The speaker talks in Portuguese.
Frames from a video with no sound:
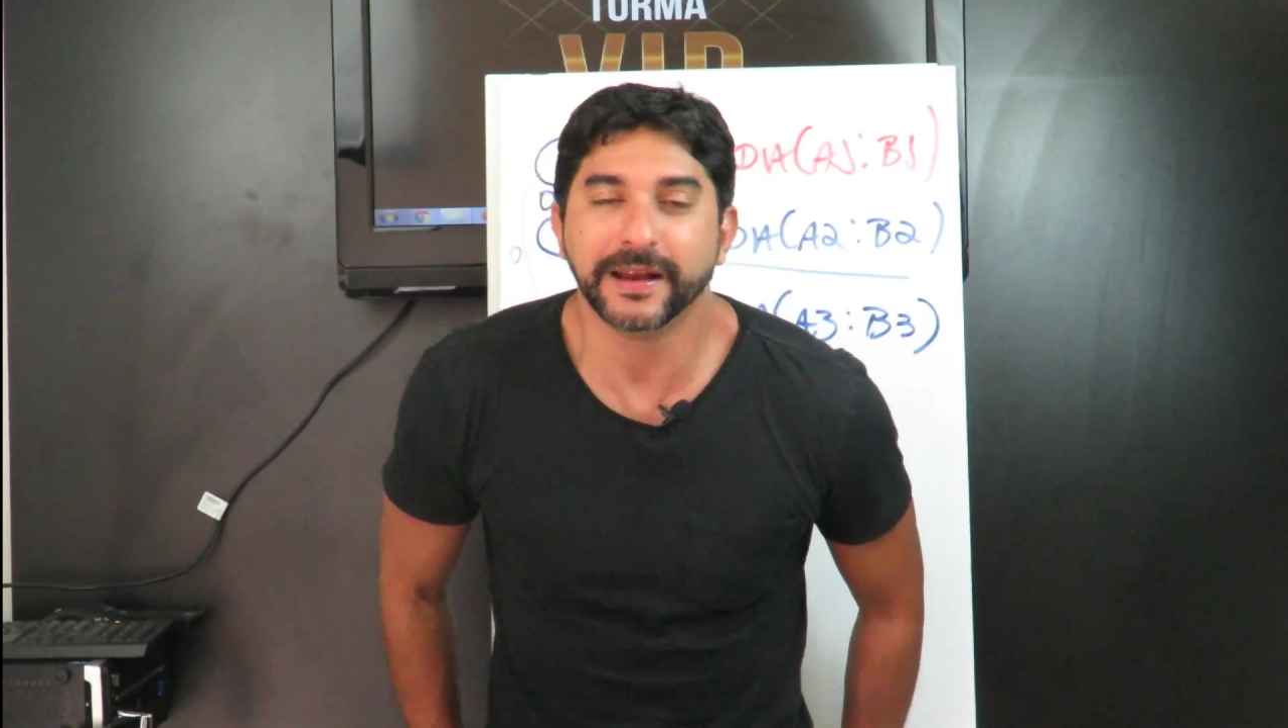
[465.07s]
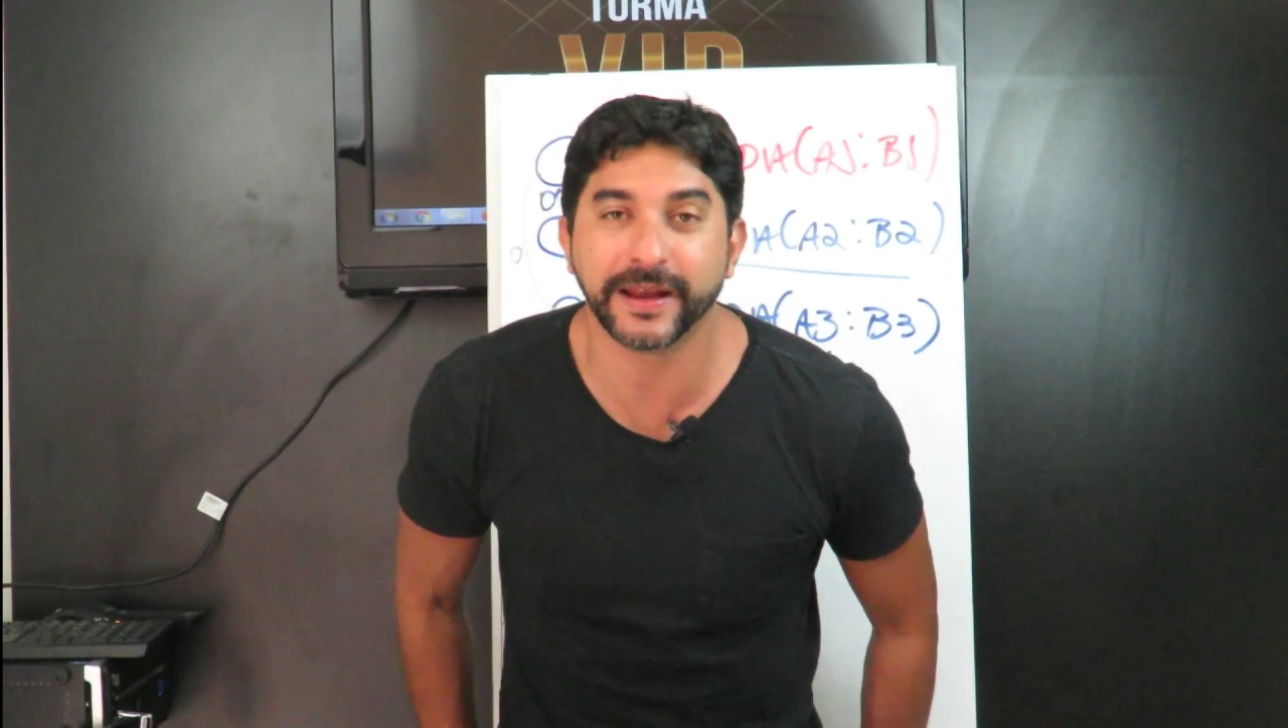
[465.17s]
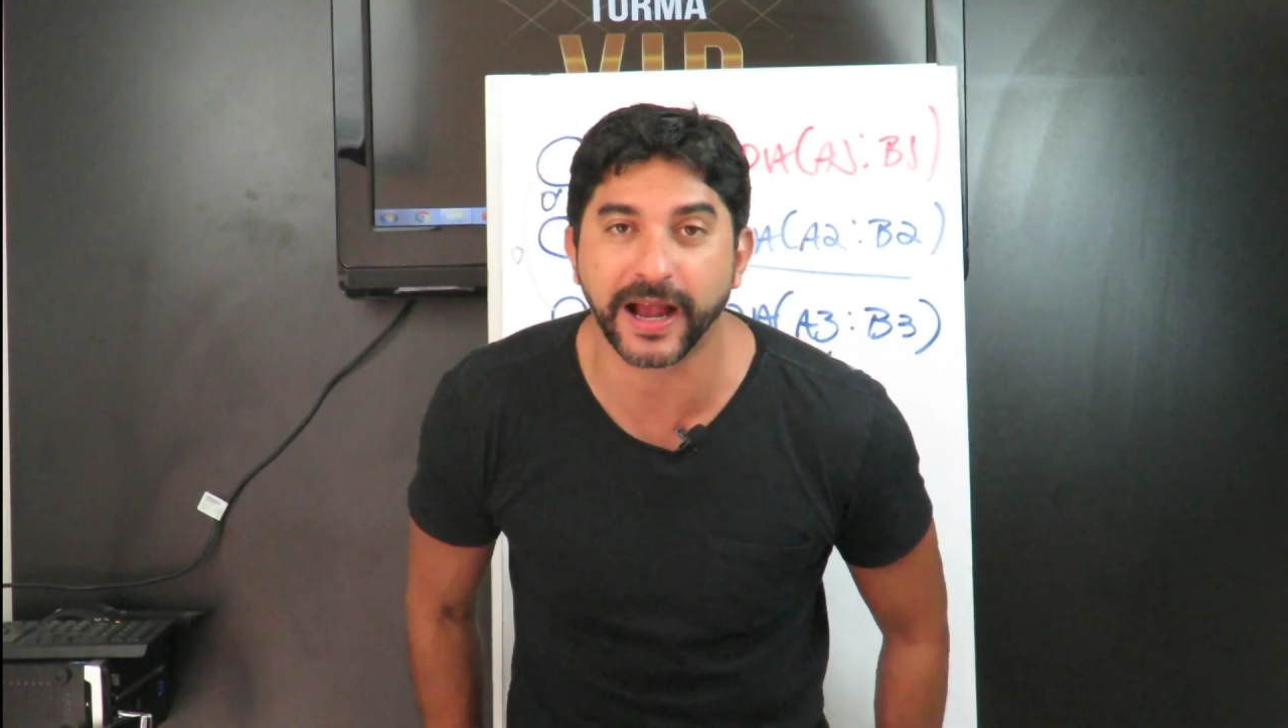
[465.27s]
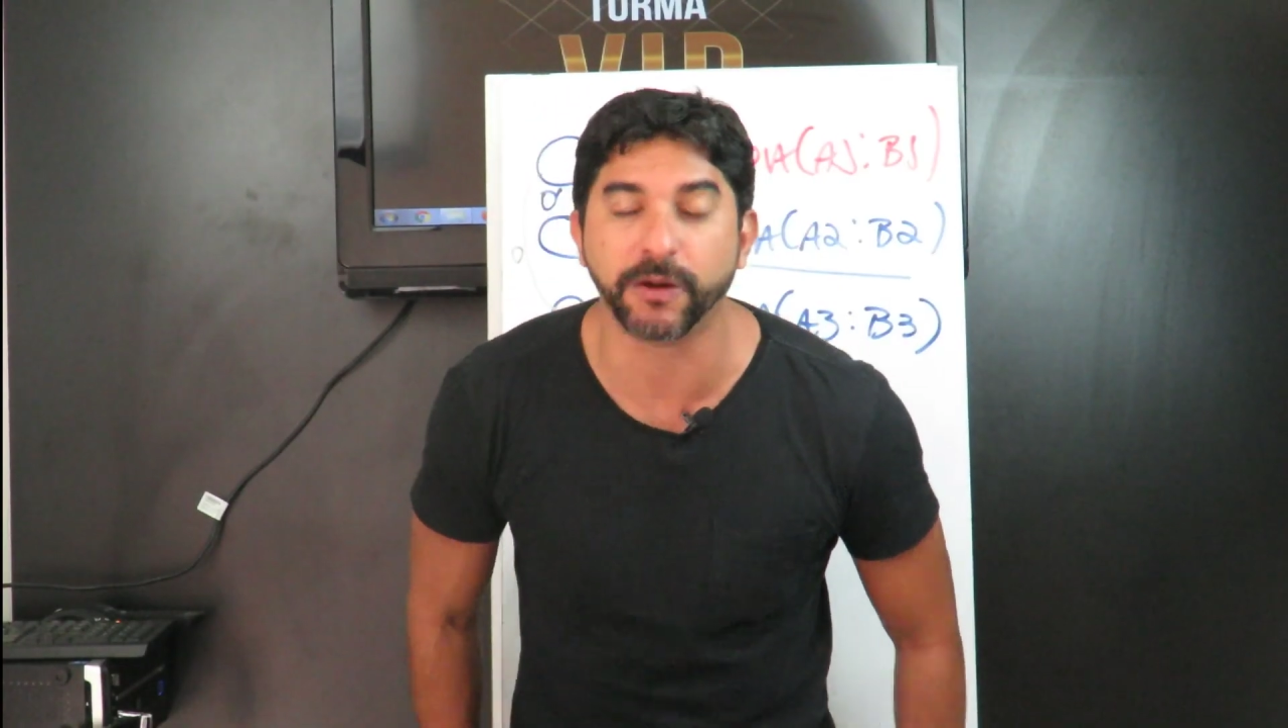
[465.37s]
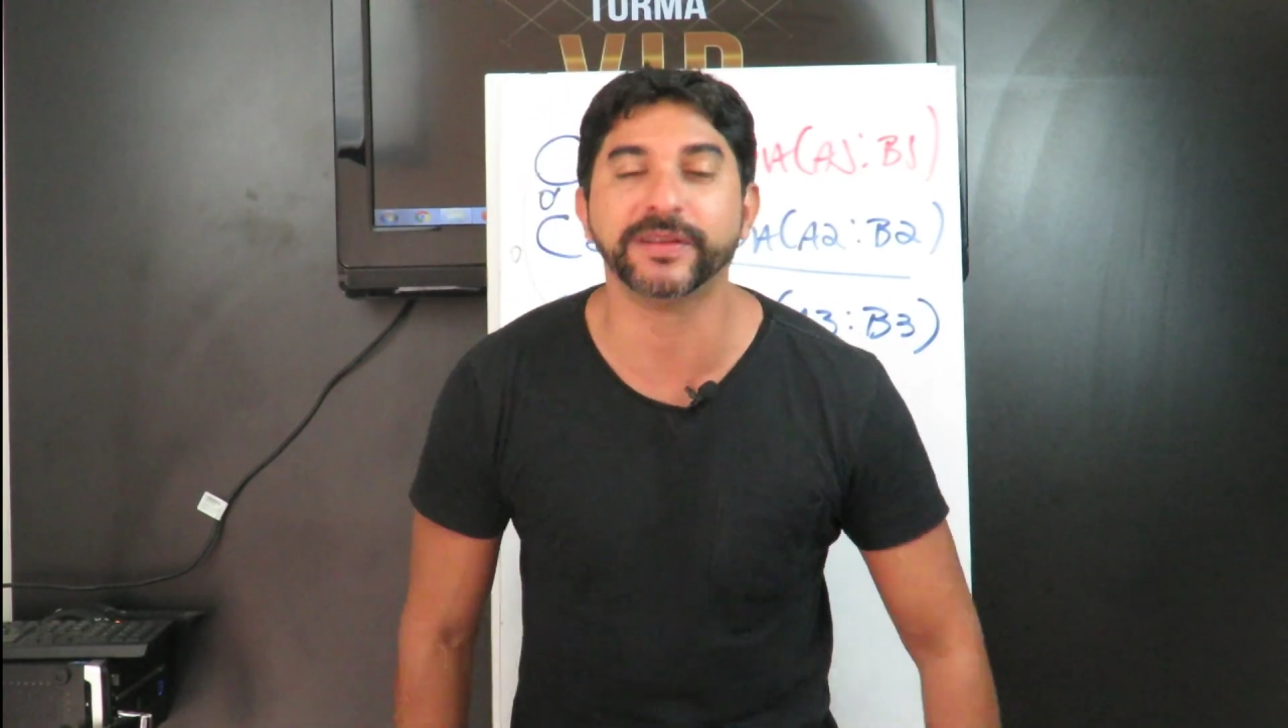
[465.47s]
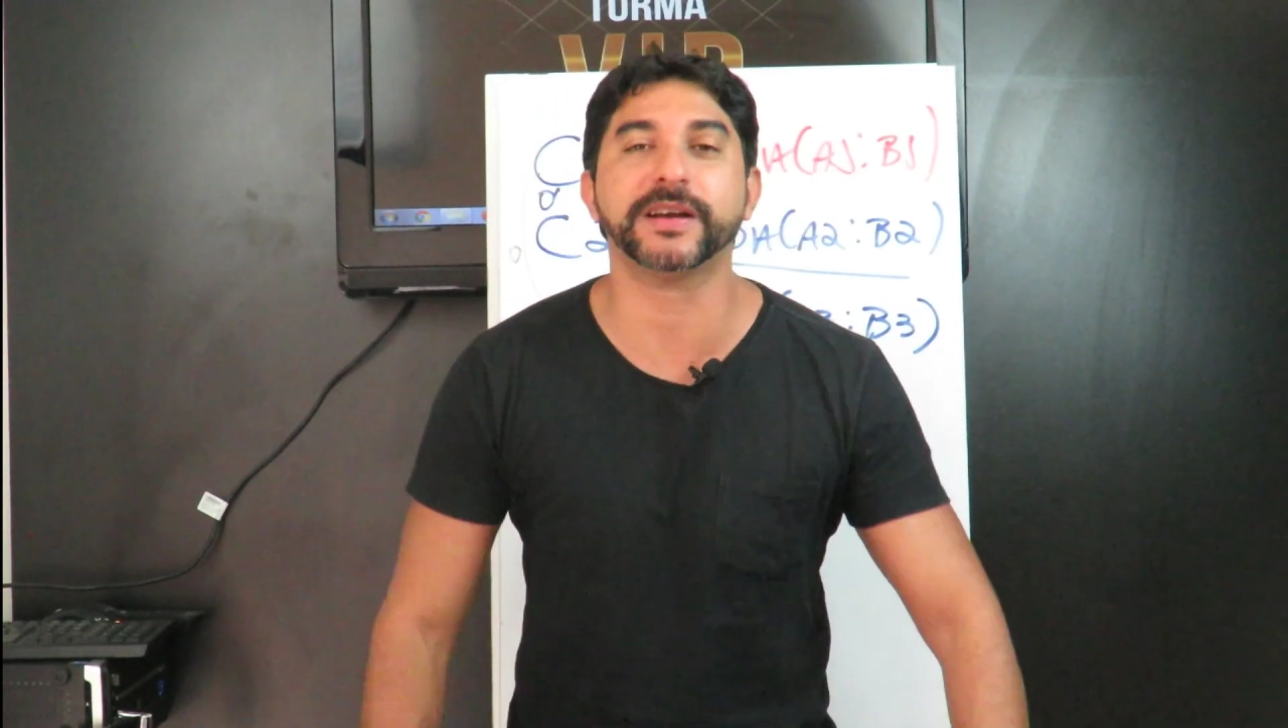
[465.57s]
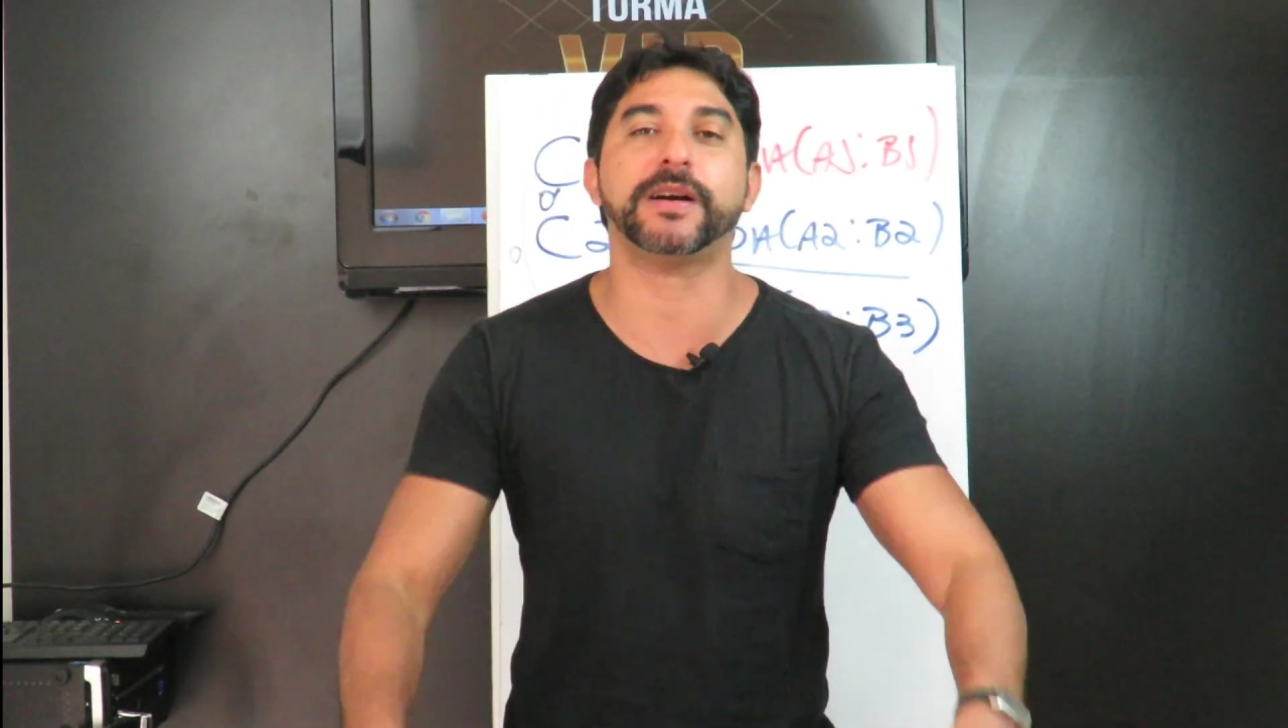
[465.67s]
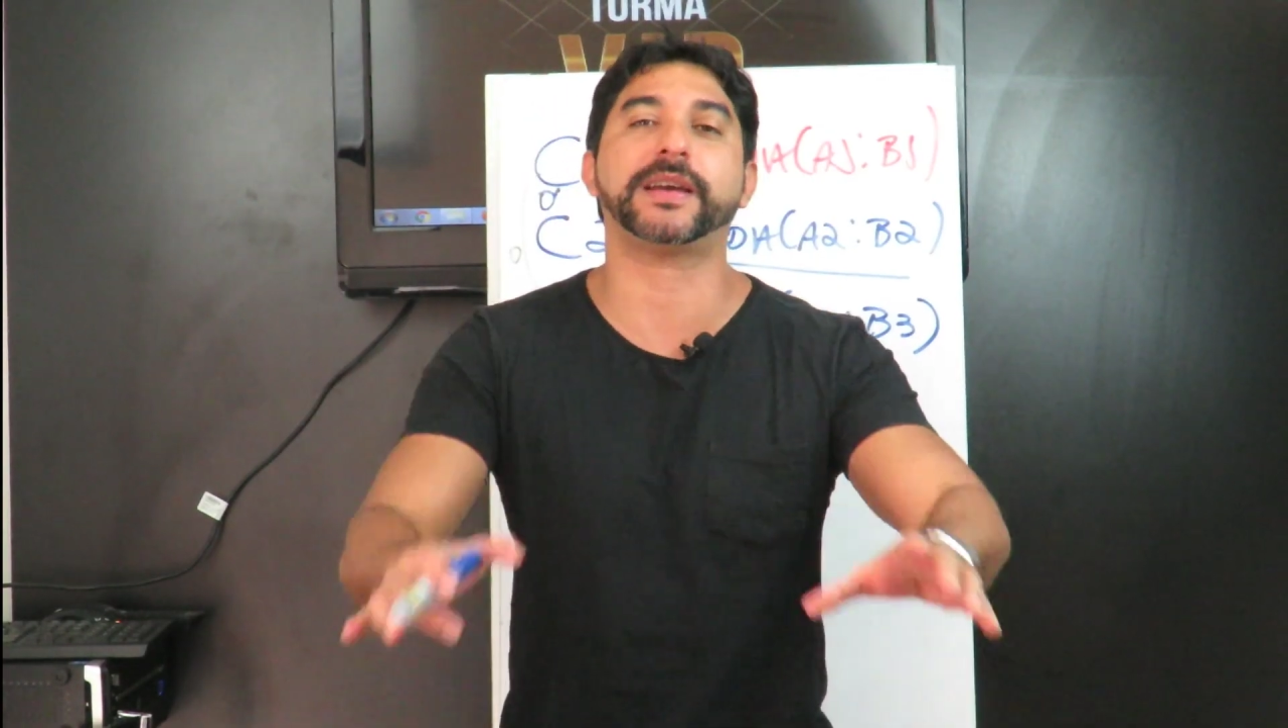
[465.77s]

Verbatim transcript: Legal, então